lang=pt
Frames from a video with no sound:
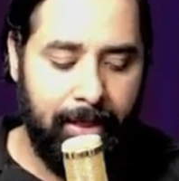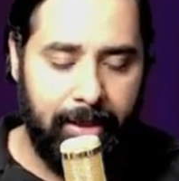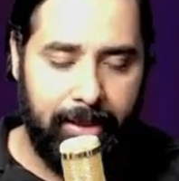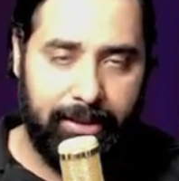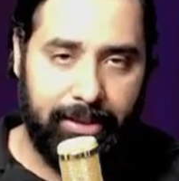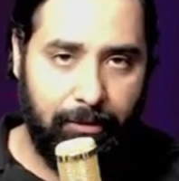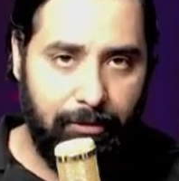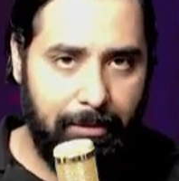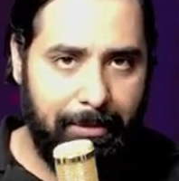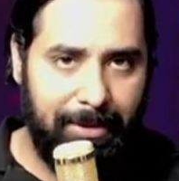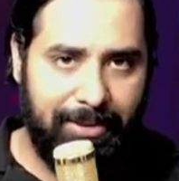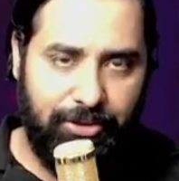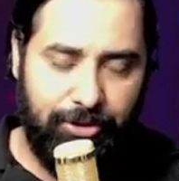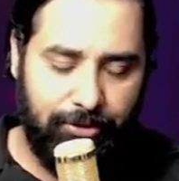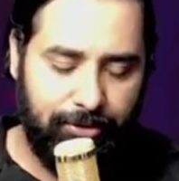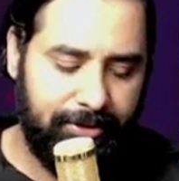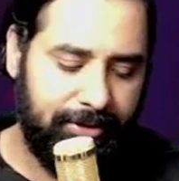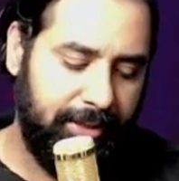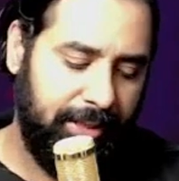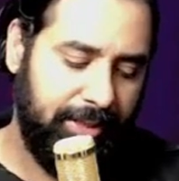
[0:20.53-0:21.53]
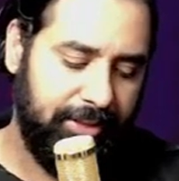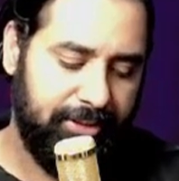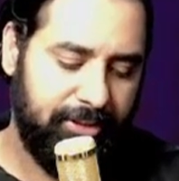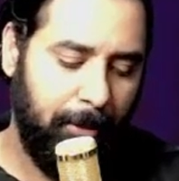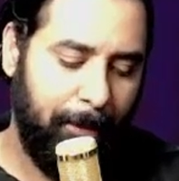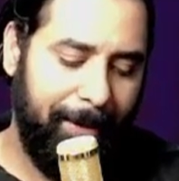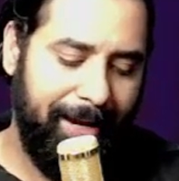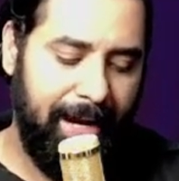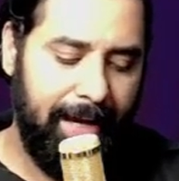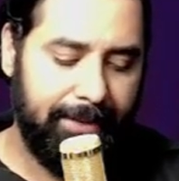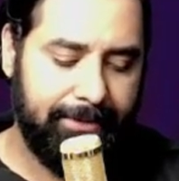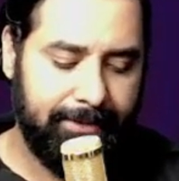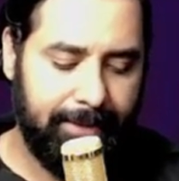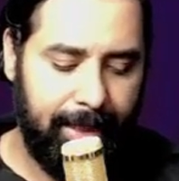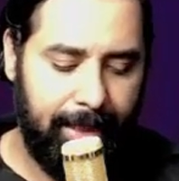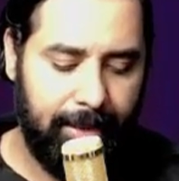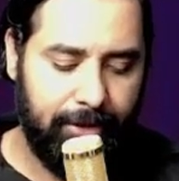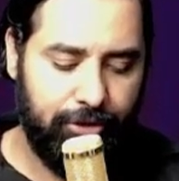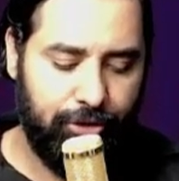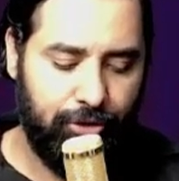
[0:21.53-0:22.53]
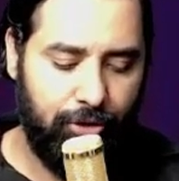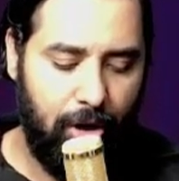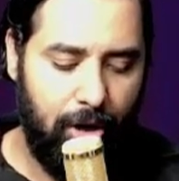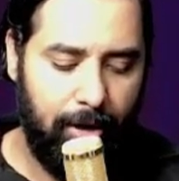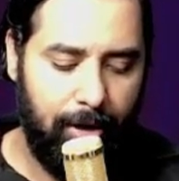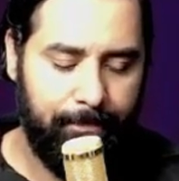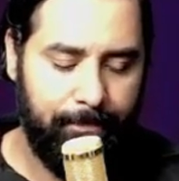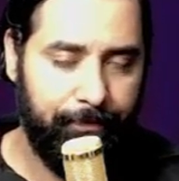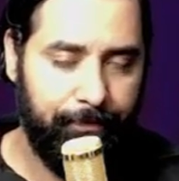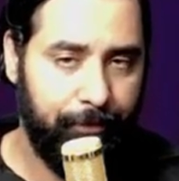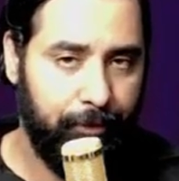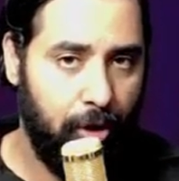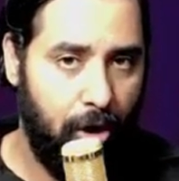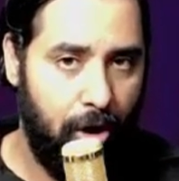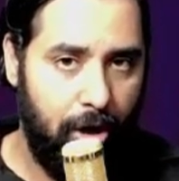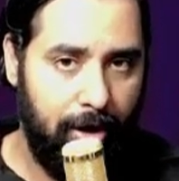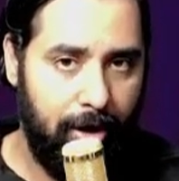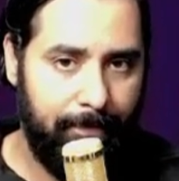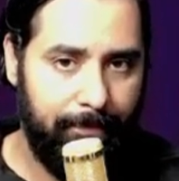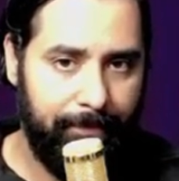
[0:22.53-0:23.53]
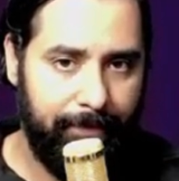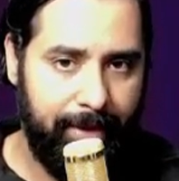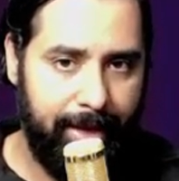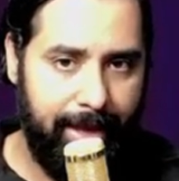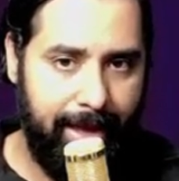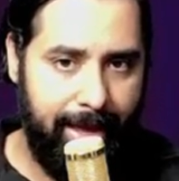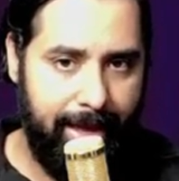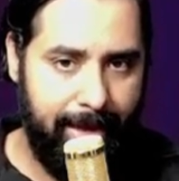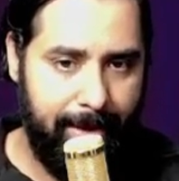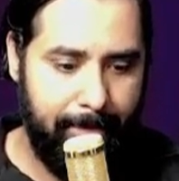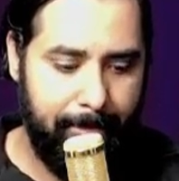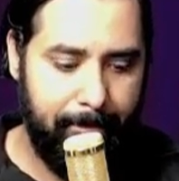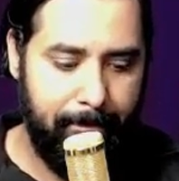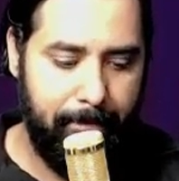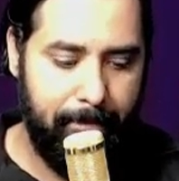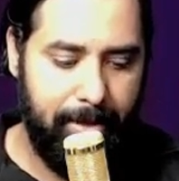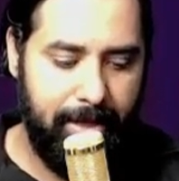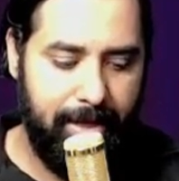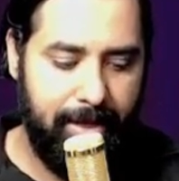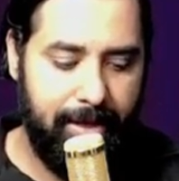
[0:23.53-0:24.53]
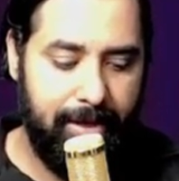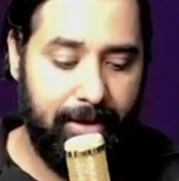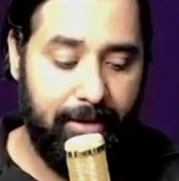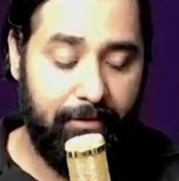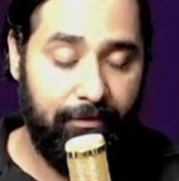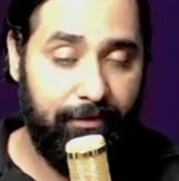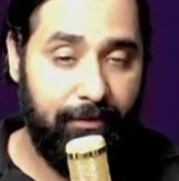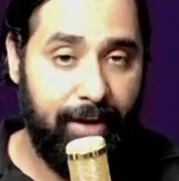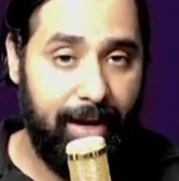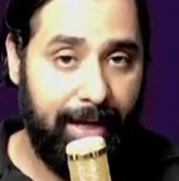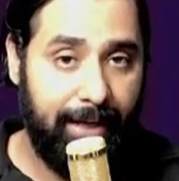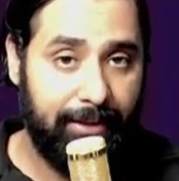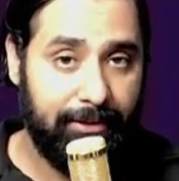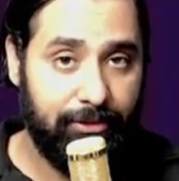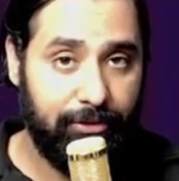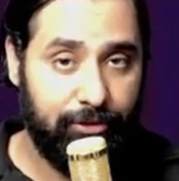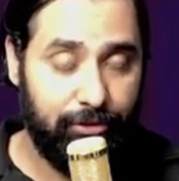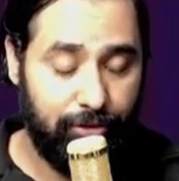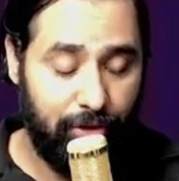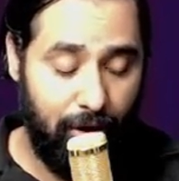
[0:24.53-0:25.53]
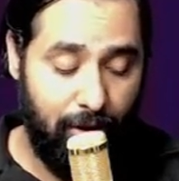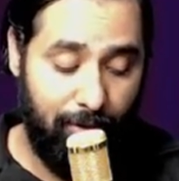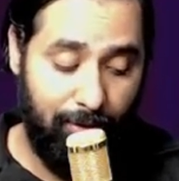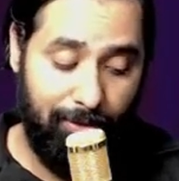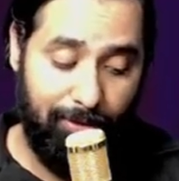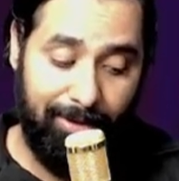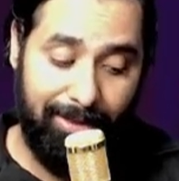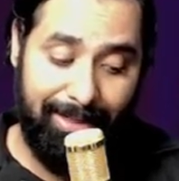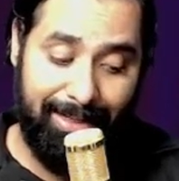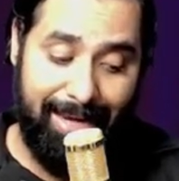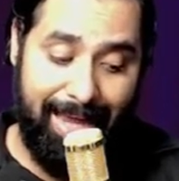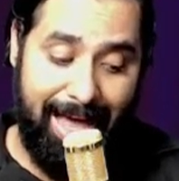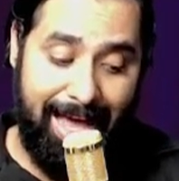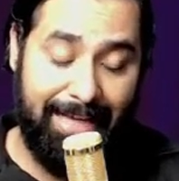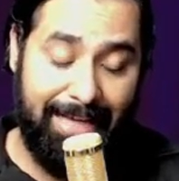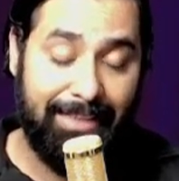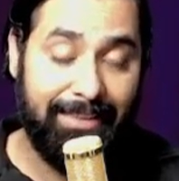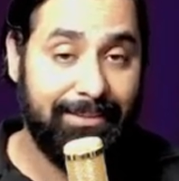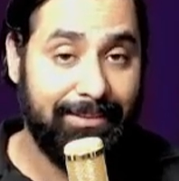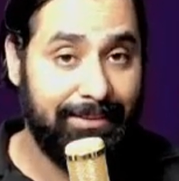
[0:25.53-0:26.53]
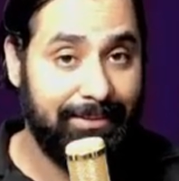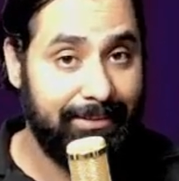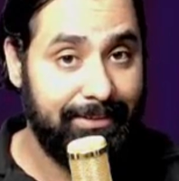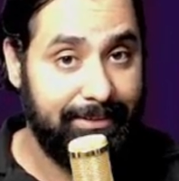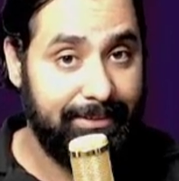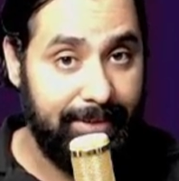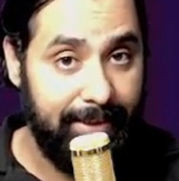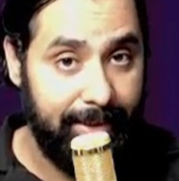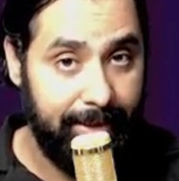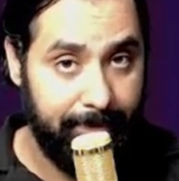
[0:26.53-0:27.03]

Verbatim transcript: Então imagina o seguinte, se eu pegar a escala de Dó, Dó, Ré, Mi, Fá, Sol, Lá, Si,